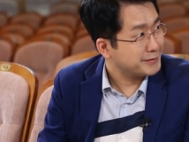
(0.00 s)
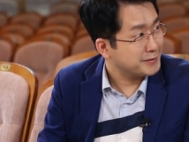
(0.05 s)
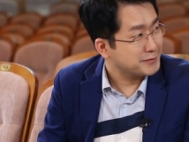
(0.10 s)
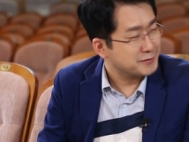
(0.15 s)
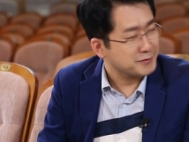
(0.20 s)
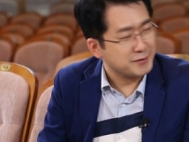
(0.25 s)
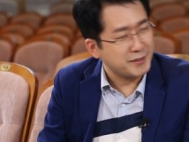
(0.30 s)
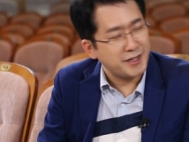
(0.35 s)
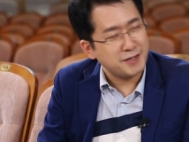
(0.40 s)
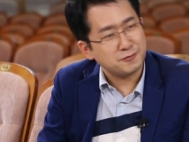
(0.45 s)

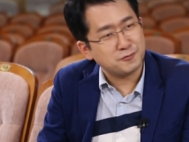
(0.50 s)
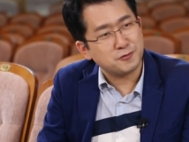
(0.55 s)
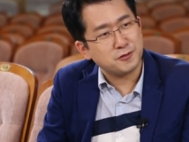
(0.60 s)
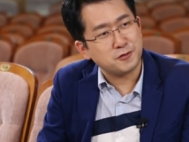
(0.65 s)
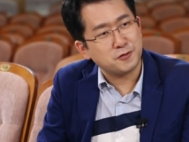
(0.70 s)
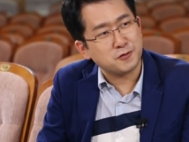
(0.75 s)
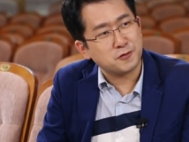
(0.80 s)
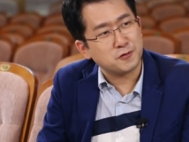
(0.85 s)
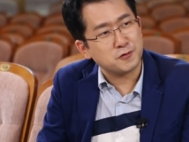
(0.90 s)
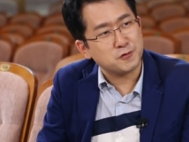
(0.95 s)
그래서 그 한국
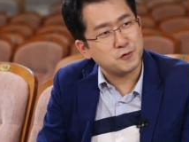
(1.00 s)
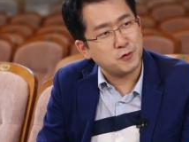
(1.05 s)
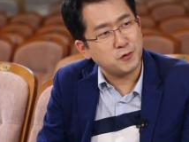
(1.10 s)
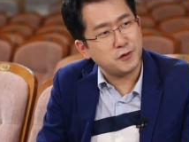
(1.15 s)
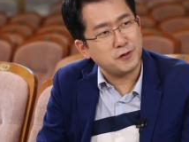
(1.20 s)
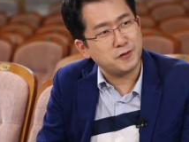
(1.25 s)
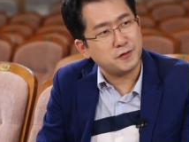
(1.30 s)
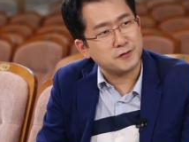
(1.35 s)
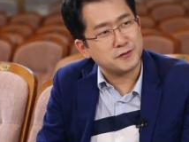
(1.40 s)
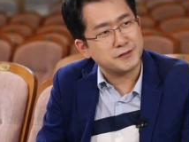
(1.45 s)
기독교
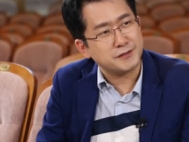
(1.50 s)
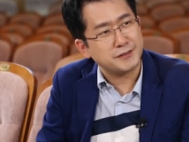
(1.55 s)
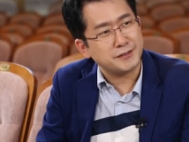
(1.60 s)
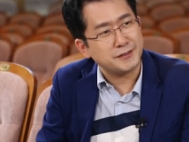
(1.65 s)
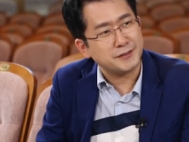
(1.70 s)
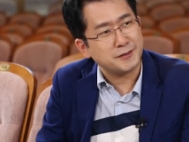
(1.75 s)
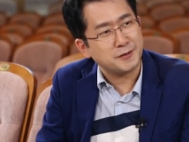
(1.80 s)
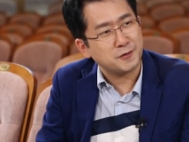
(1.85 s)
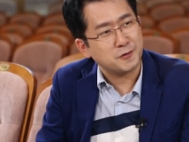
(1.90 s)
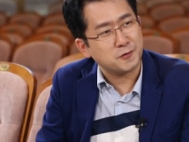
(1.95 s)
초기 역사